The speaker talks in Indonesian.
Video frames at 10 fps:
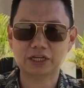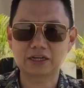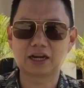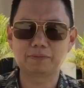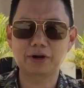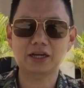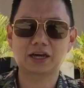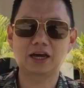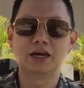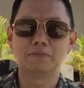dari
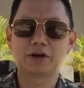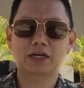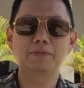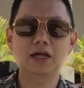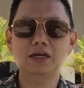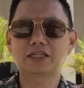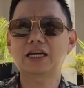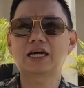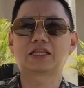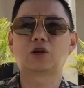mereka mereka bilang
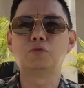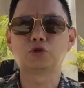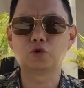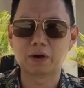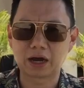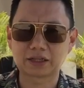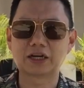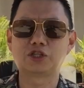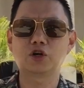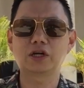saya nggak terlalu butuh bank
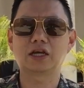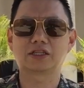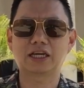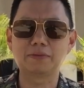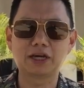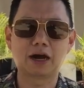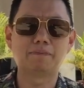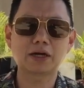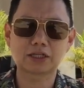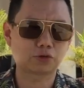tradisional. Saya lebih
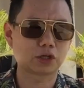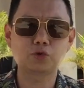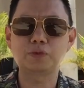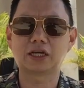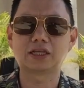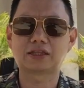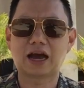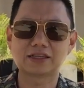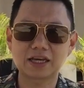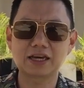gampang sesuatu bisa di
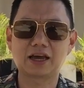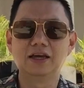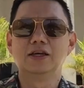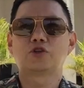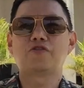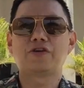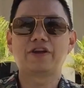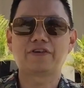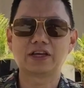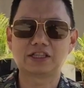tangan saya. So
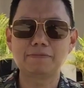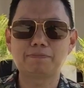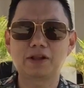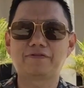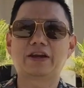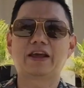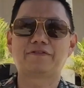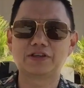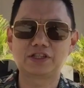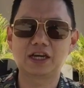very very simple, very
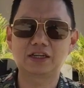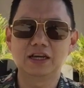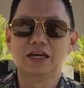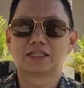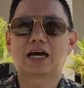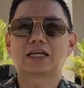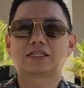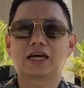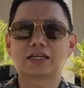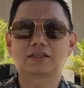efisien,
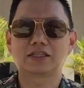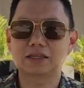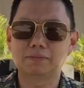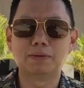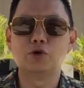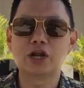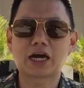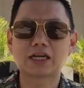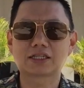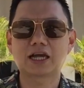sangat-sangat
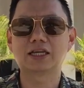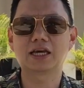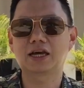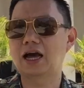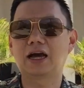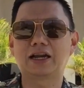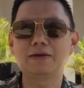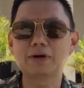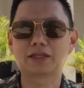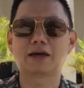memudahkan sekali ya. Nggak
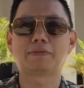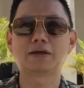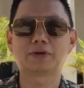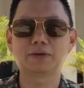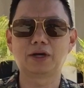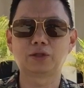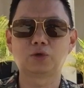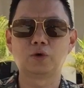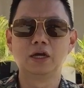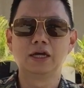ribet yang paling penting
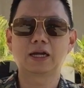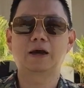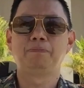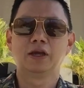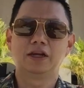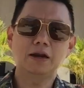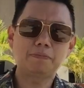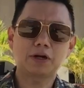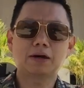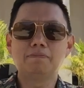begitu. Nah, dan
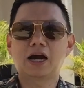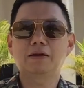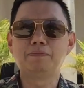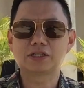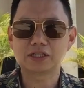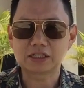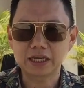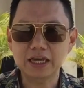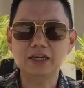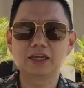perkembangan bisnis
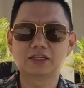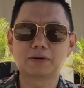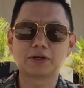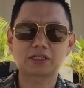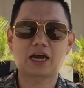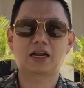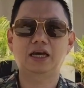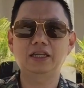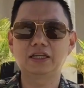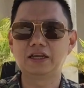ini zaman
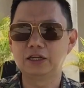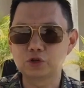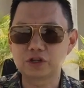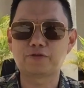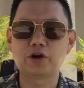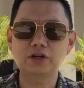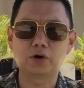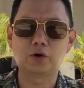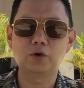sekarang ini di industri 4.0,